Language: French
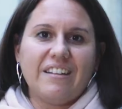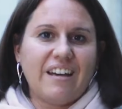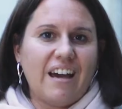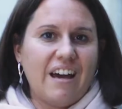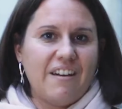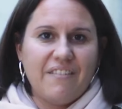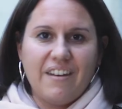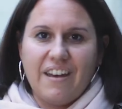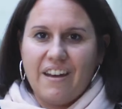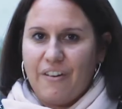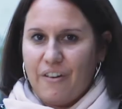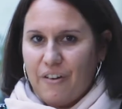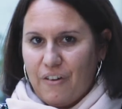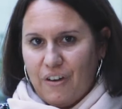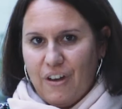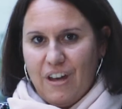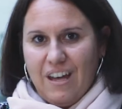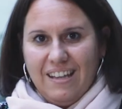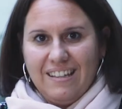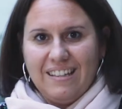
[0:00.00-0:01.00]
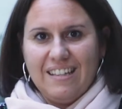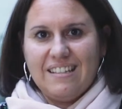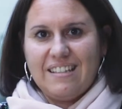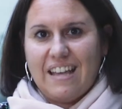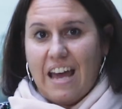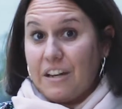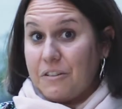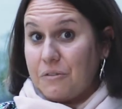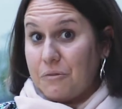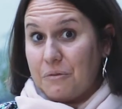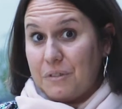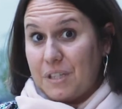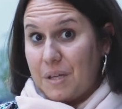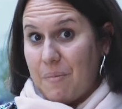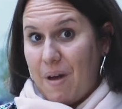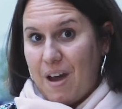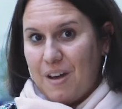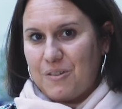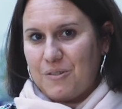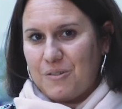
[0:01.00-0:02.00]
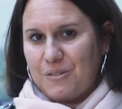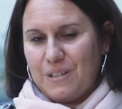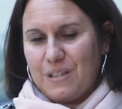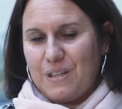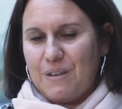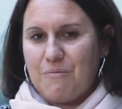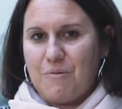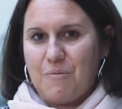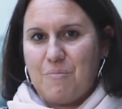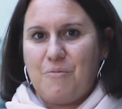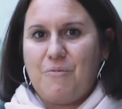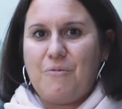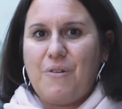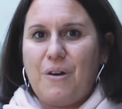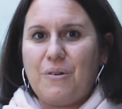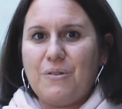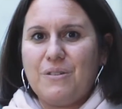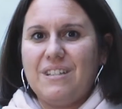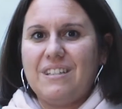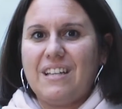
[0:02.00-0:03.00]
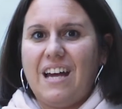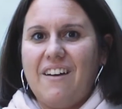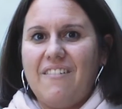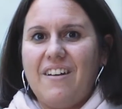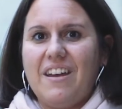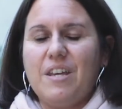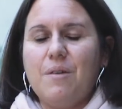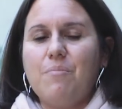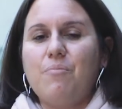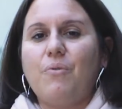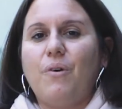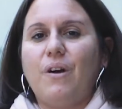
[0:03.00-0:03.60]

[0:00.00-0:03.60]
travers euh, des actes, une démarche aussi qu'il faut pouvoir aussi travailler